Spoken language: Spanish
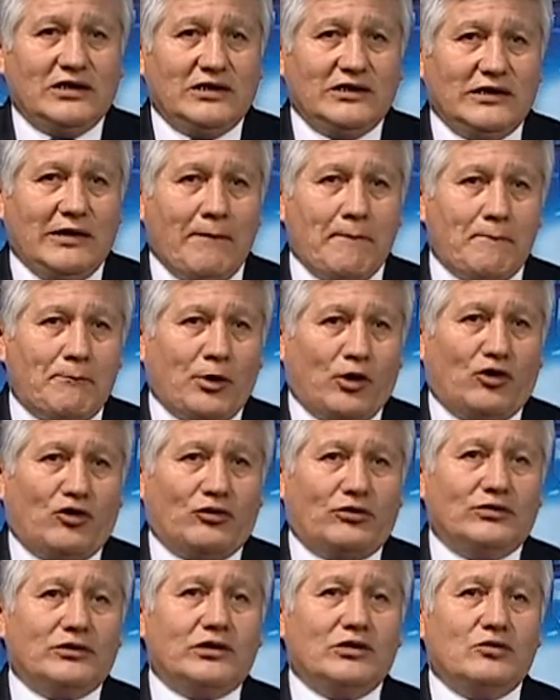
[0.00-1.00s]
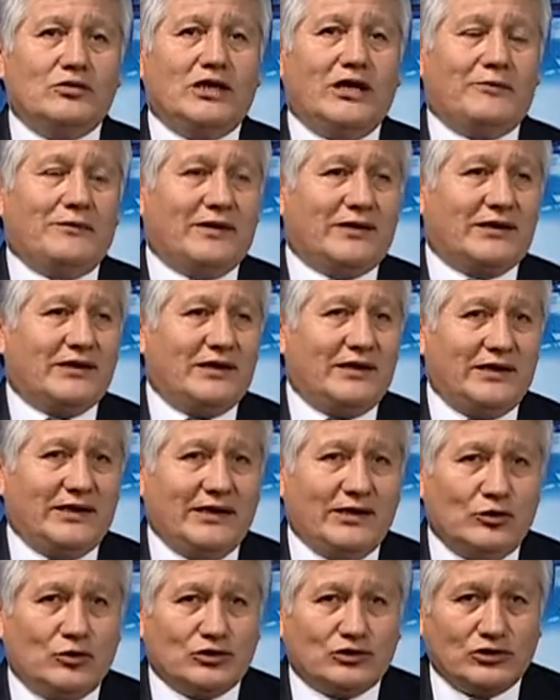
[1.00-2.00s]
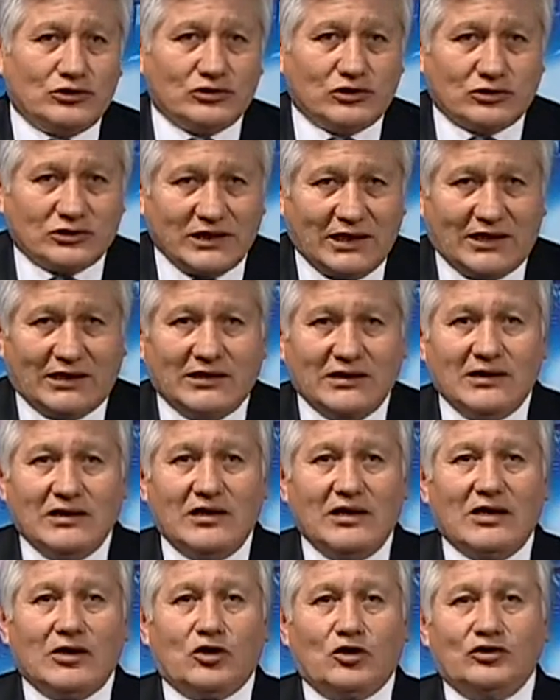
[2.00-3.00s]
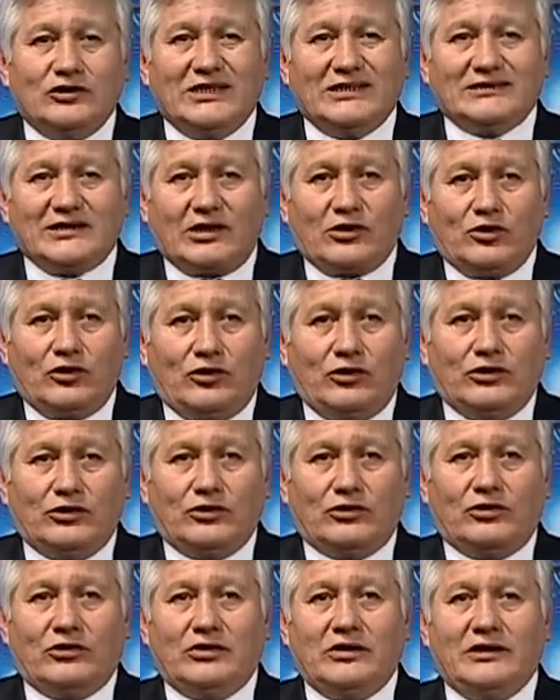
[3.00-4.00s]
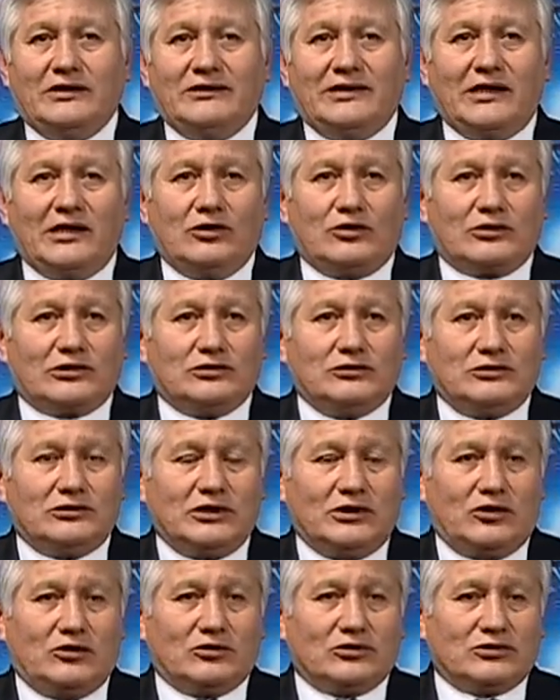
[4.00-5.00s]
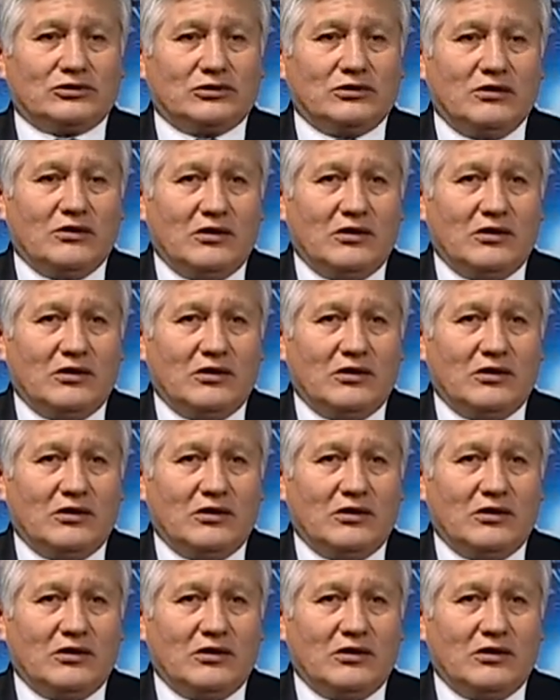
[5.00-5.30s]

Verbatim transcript: y en pro de una verdadera inclusión social con desarrollo entre los resultados